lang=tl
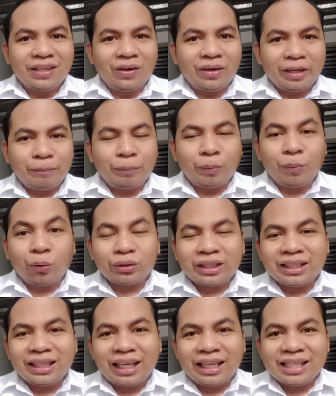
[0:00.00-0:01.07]
okay,
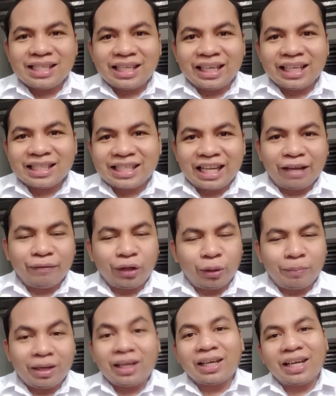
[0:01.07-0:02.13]
promoted na sa next level
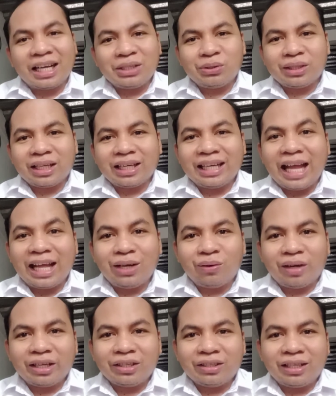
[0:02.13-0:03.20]
or makagraduate na.
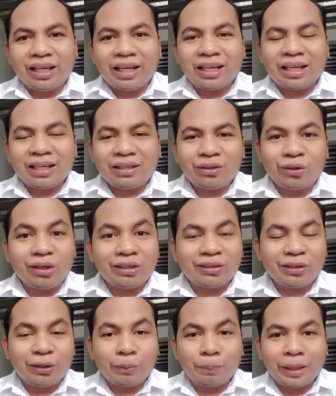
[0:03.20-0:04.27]
Lalo ngayon na
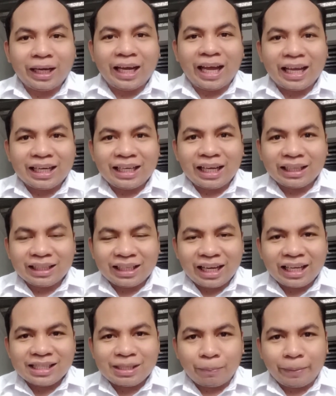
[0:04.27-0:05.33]
tuloy-tuloy yung pag-aaral natin
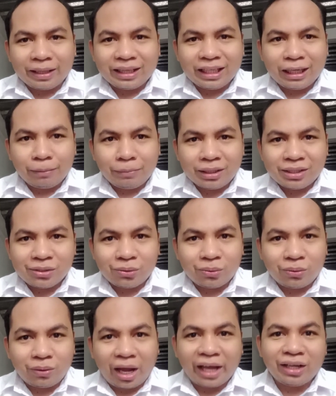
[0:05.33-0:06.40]
kahit sa pandemic.
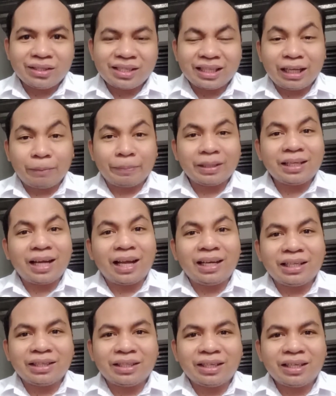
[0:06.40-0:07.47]
So ayon sa DepEd
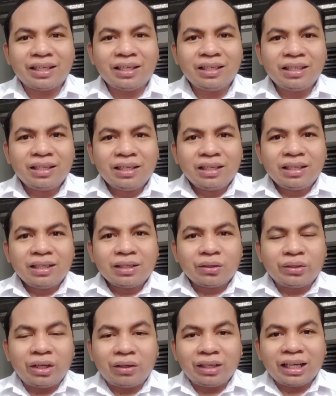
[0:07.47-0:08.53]
calendar,
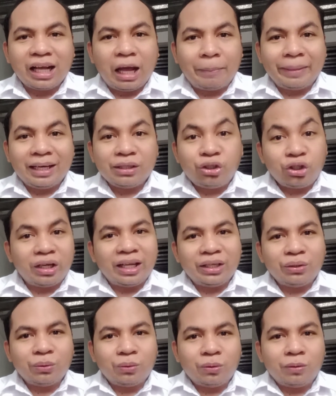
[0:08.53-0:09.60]
hindi ako nagkaamali,
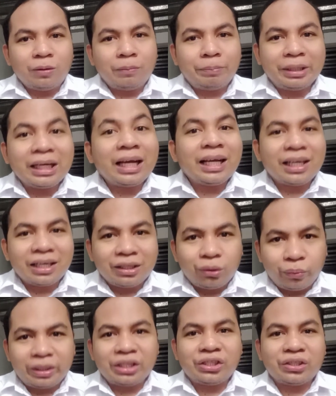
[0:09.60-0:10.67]
July yung
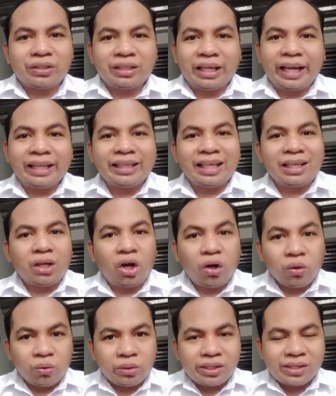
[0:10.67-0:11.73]
pinaka-graduation. And then
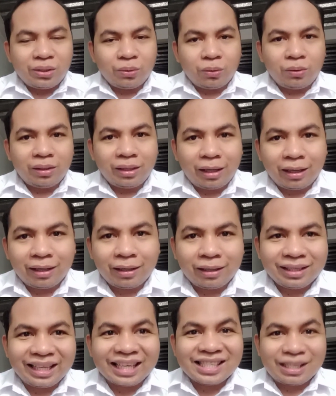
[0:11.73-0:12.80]
August yung
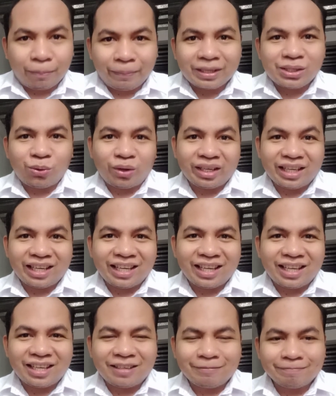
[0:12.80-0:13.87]
next na pasokan.
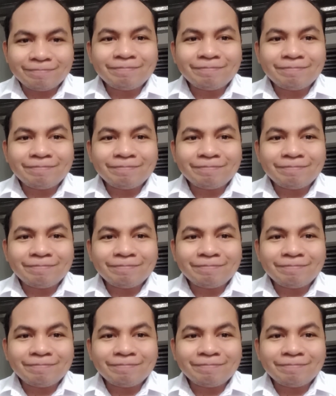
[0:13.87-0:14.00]
Kaya